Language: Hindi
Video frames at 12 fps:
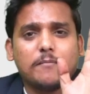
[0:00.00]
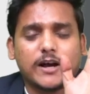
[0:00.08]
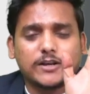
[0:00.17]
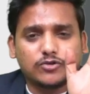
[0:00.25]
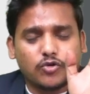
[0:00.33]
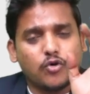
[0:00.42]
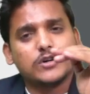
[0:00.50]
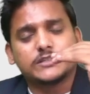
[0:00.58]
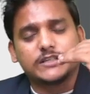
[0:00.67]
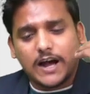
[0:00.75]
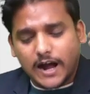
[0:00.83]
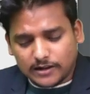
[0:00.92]
का जो कोर्स है
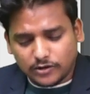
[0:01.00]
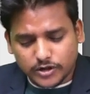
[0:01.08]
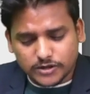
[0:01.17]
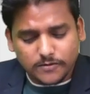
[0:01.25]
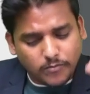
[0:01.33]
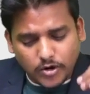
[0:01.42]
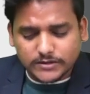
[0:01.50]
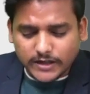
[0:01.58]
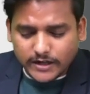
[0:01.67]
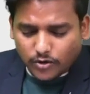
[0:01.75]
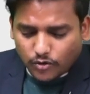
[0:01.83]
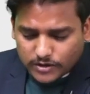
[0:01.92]
आल दो इसमें बहुत सारे
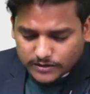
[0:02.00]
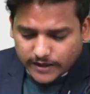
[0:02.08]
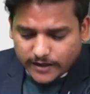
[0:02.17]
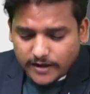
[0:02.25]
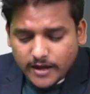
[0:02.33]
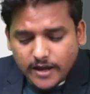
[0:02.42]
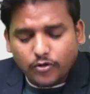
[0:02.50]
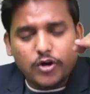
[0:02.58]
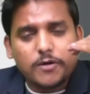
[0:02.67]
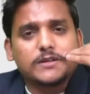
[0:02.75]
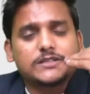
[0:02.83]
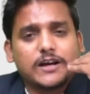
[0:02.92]
कोर्स है कोई
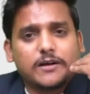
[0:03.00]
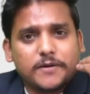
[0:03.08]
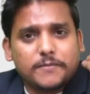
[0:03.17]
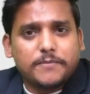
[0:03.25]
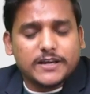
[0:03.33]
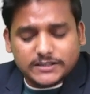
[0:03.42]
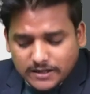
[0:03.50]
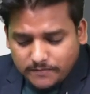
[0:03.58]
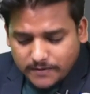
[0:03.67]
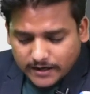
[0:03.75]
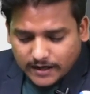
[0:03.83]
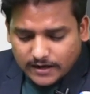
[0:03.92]
बच्चा कभी बीएससी
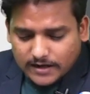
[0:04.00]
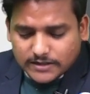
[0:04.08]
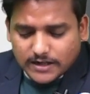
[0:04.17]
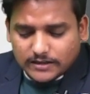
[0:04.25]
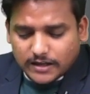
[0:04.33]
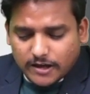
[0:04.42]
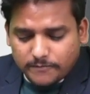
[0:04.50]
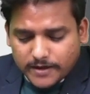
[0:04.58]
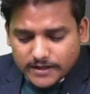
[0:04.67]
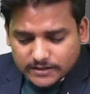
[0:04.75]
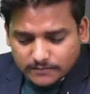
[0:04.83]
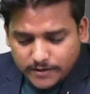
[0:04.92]
बी करना चाहता है बी एस बी